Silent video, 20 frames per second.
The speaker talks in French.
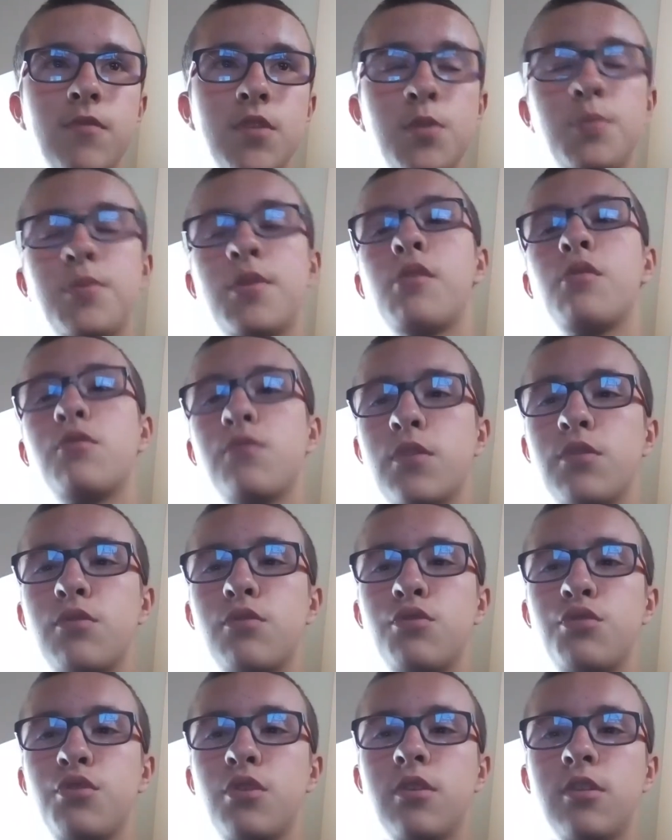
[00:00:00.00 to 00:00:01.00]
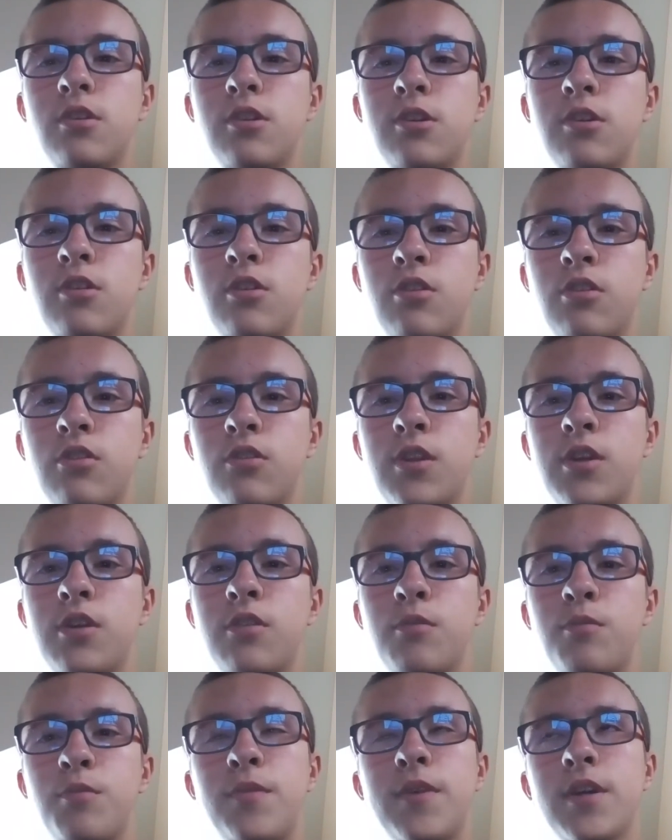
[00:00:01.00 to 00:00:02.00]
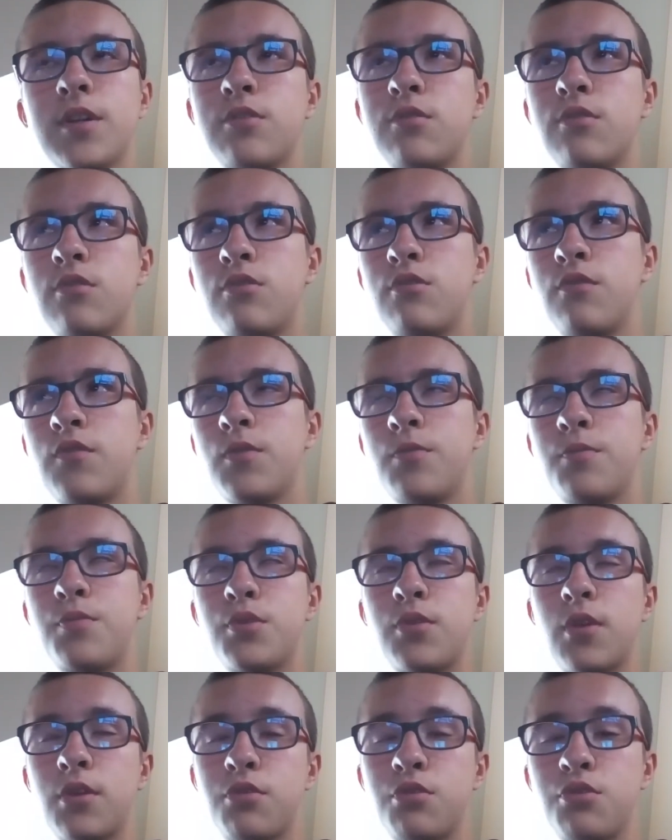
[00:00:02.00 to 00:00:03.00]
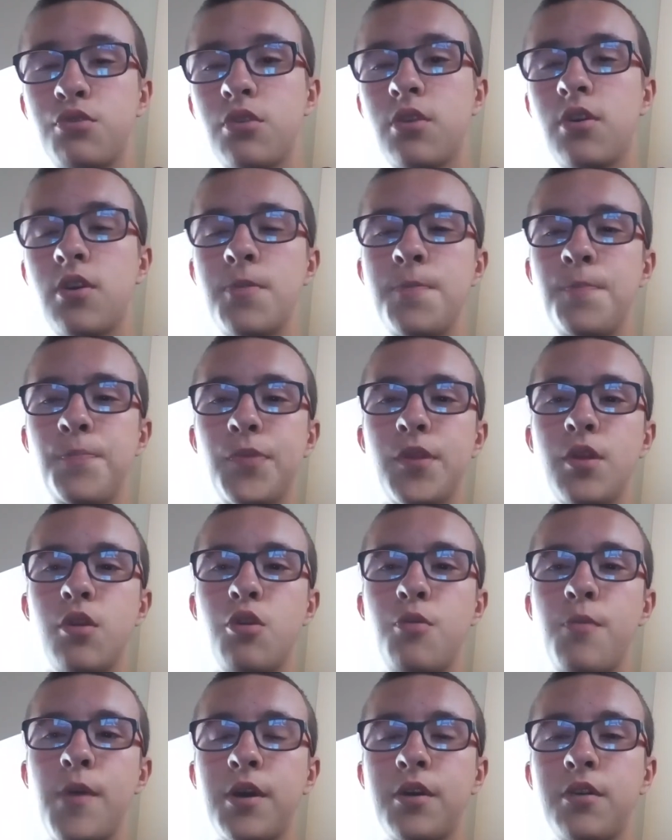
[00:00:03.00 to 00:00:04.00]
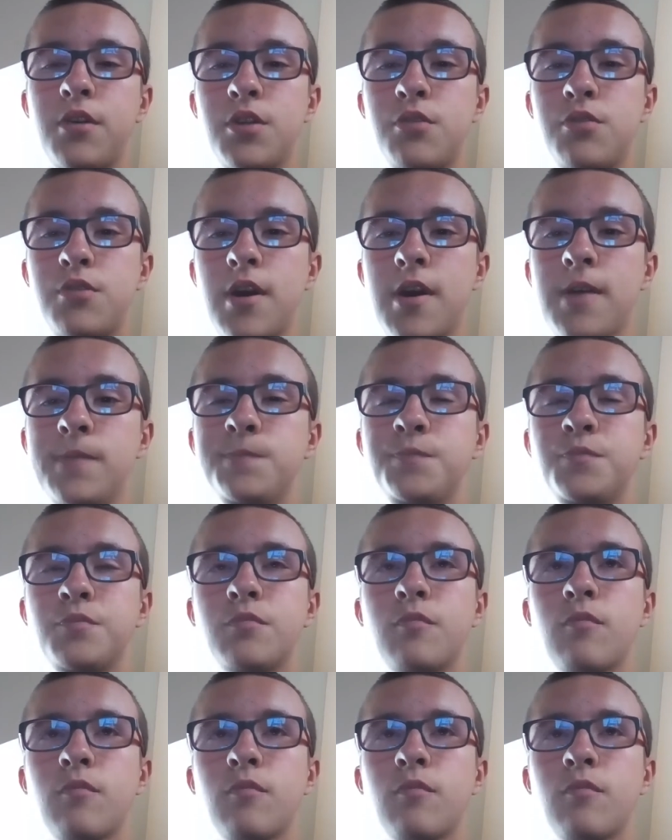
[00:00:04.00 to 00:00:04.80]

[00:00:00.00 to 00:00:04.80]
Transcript: C'est pour ça qu'on voit toujours, euh, on peut voir toujours euh, le mercredi tout ça.